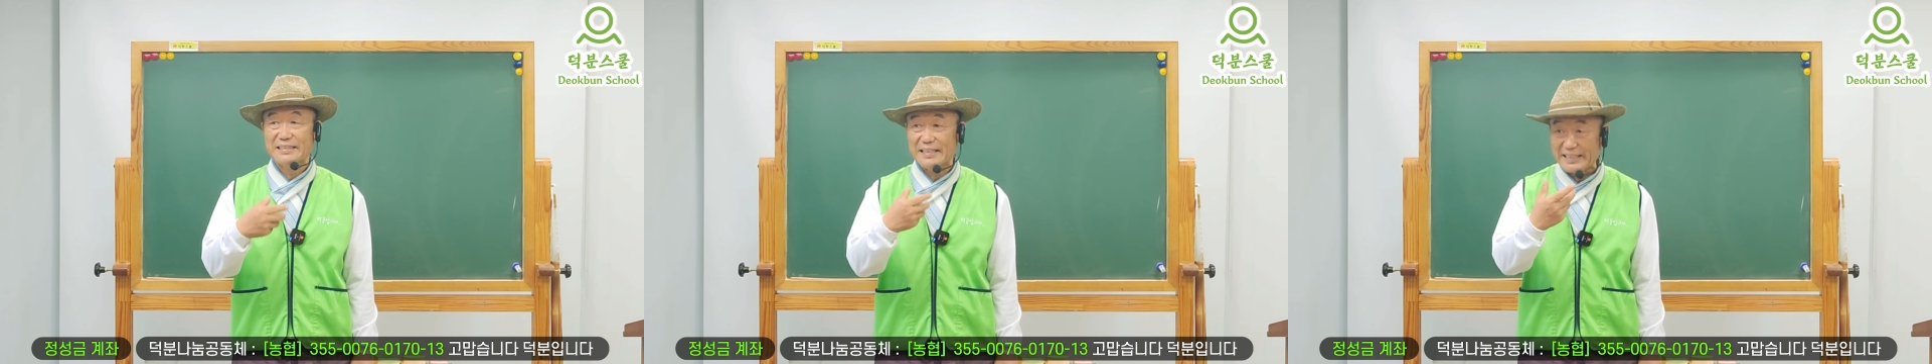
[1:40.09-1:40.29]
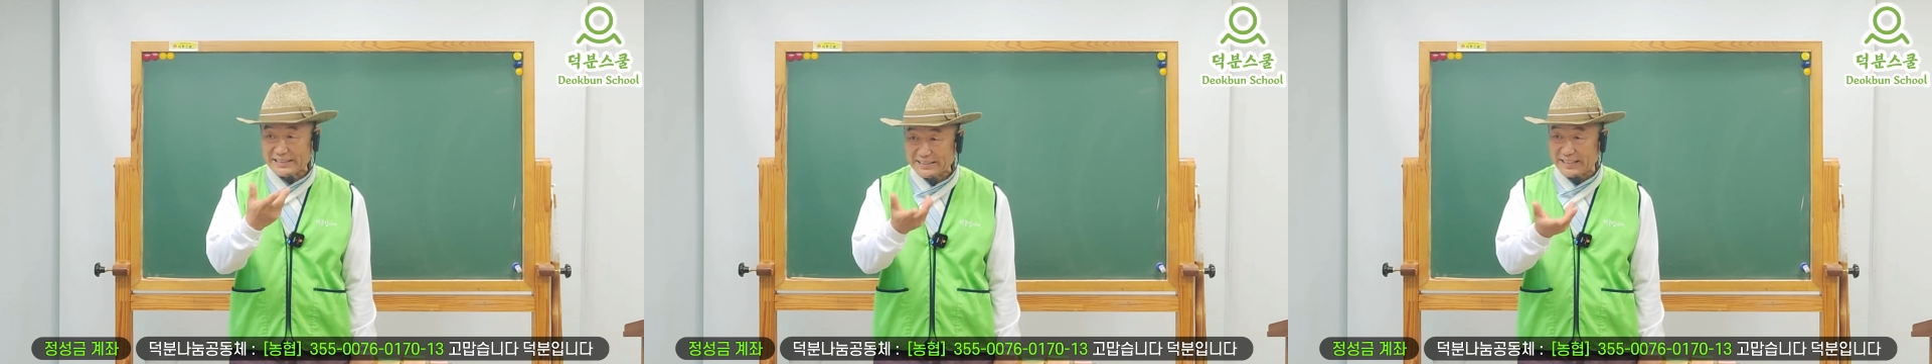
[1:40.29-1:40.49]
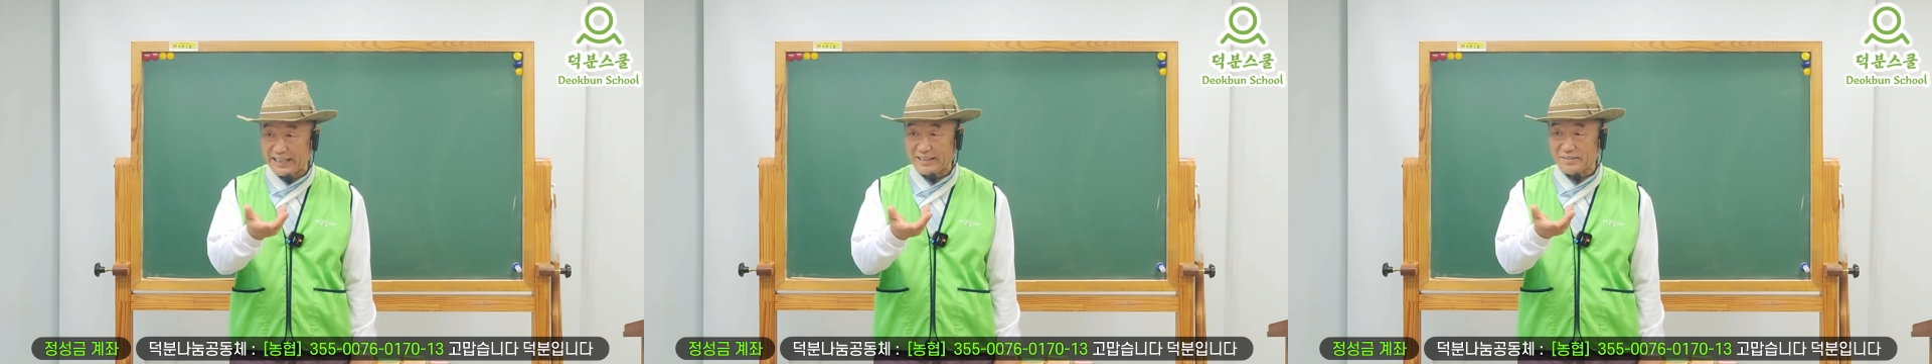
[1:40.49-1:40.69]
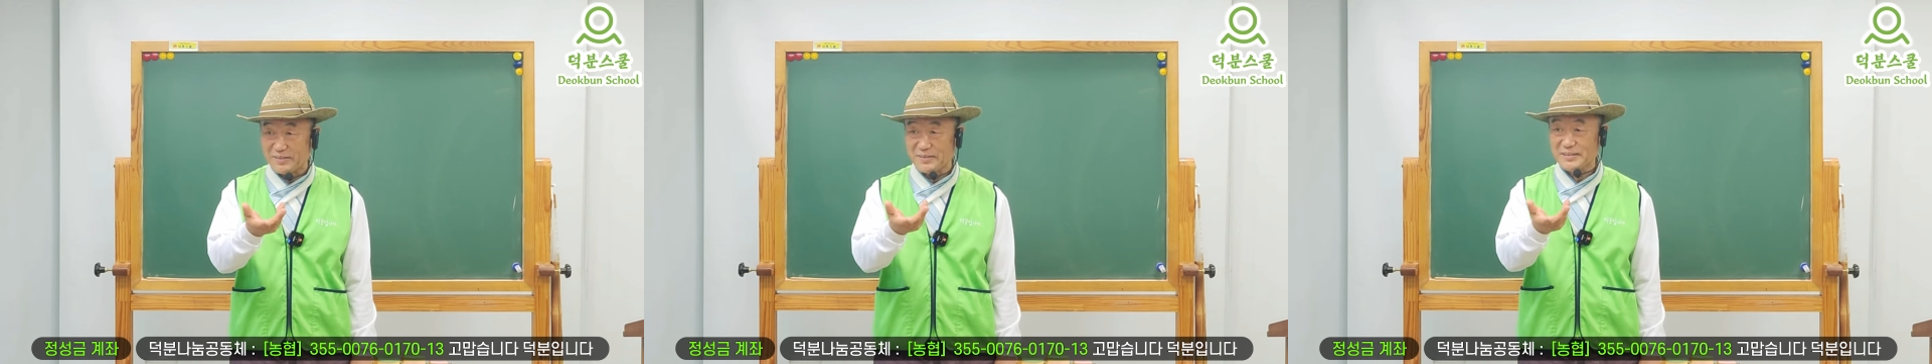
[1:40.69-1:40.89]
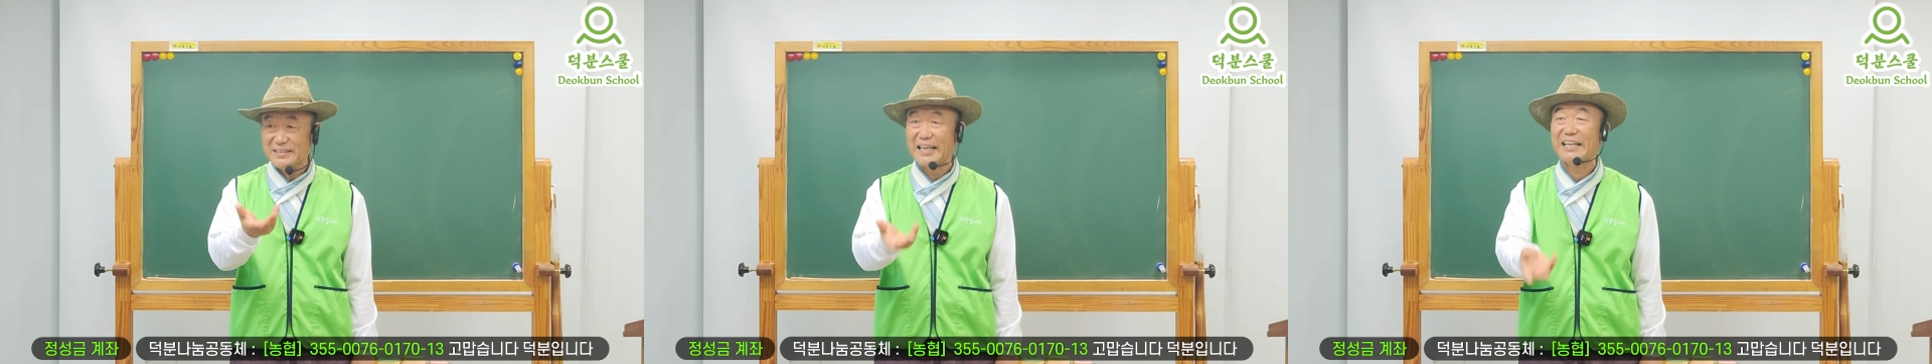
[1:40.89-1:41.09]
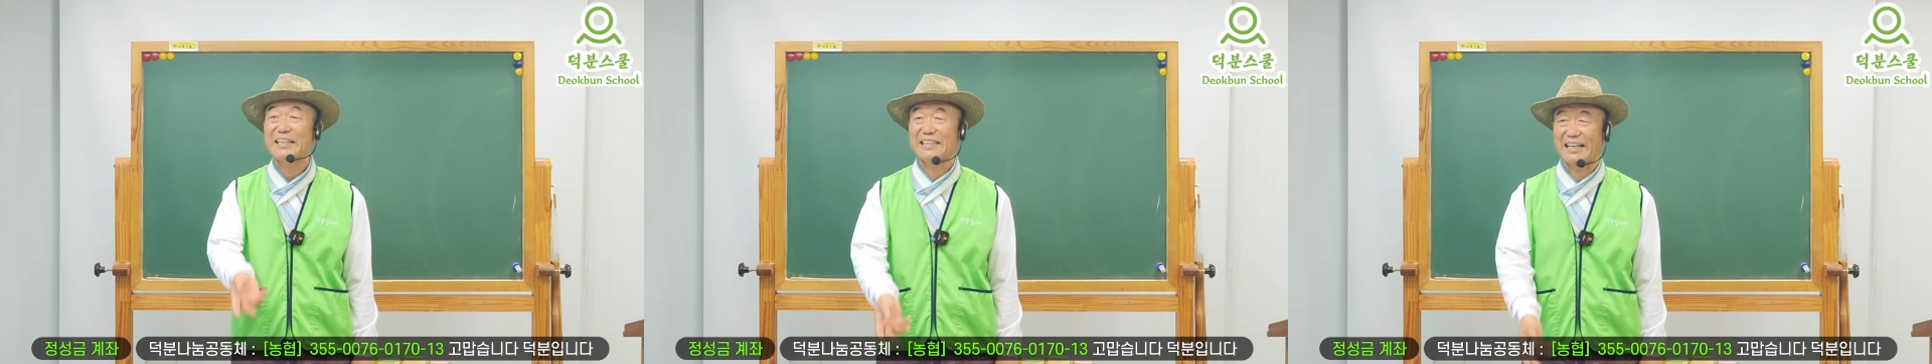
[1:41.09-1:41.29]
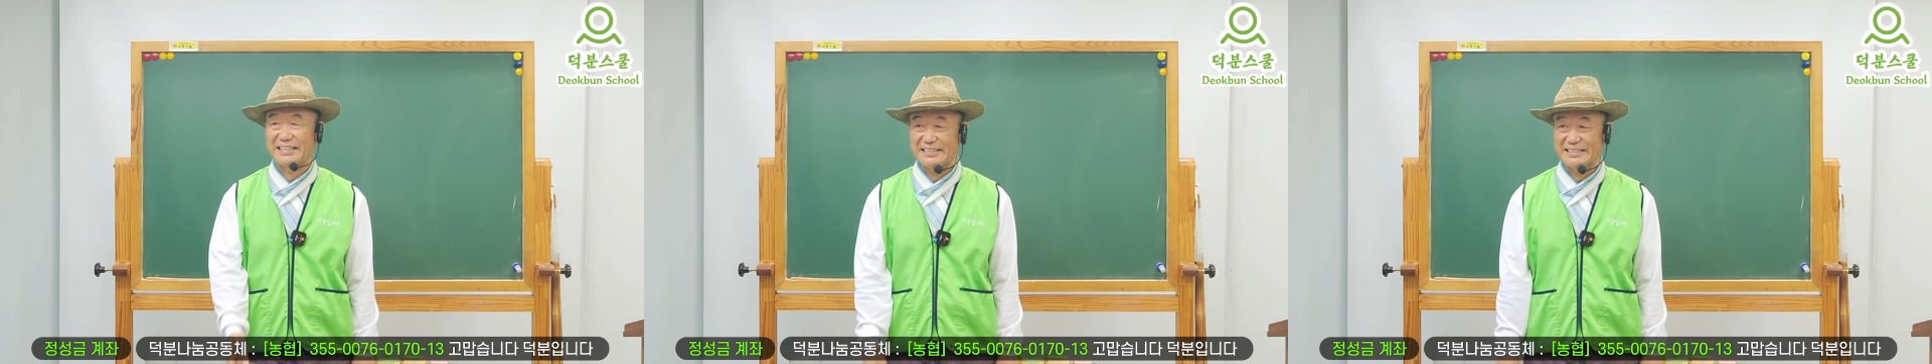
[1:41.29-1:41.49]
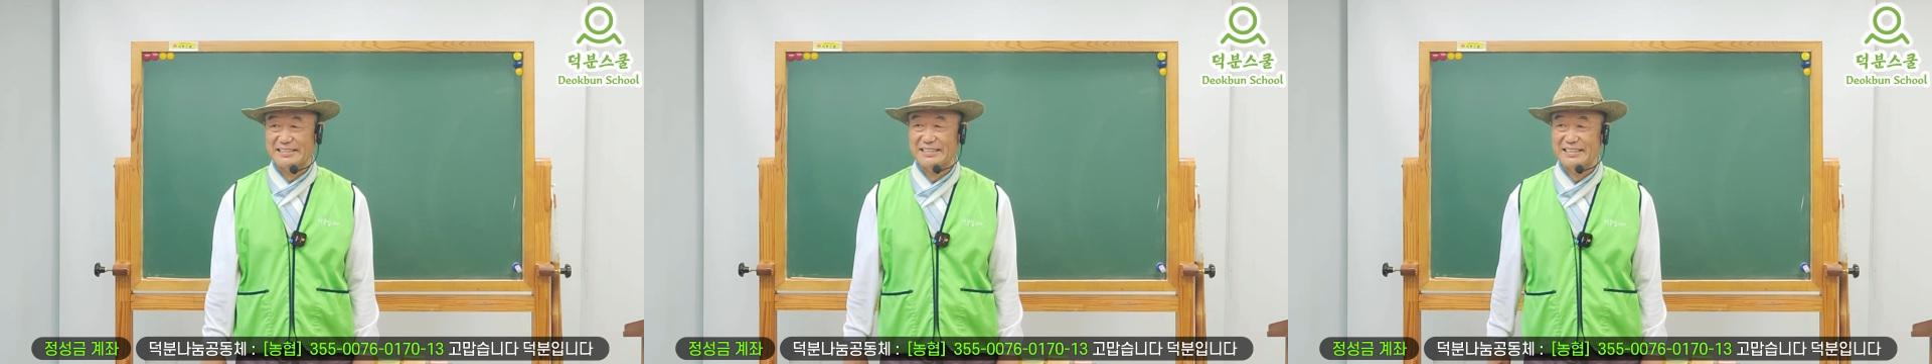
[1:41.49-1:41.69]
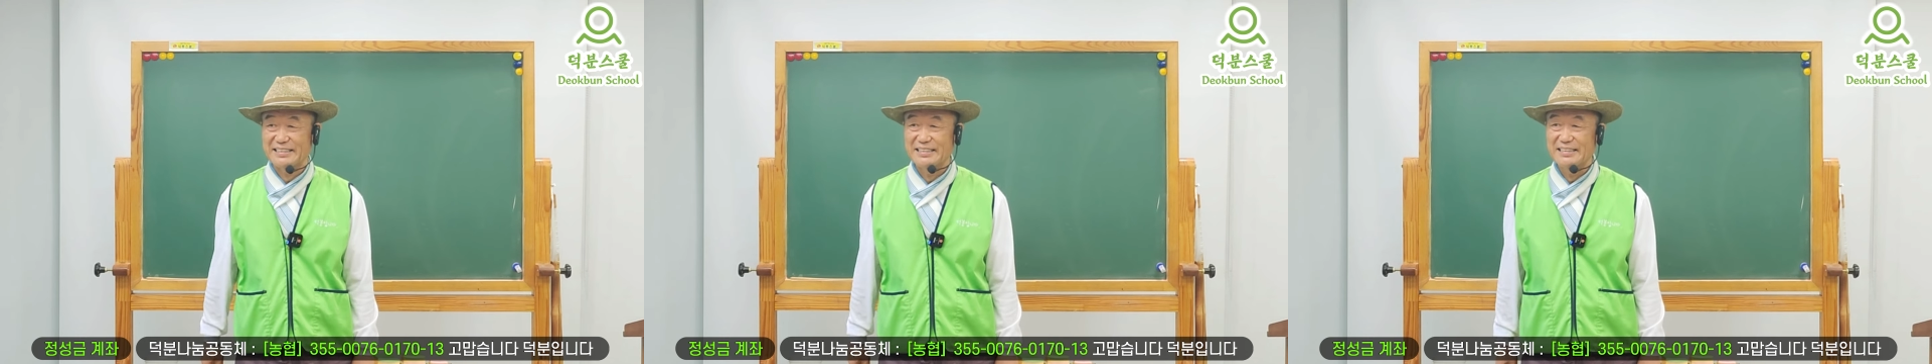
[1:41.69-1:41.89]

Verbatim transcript: 깨어나고 살아나는 거예요.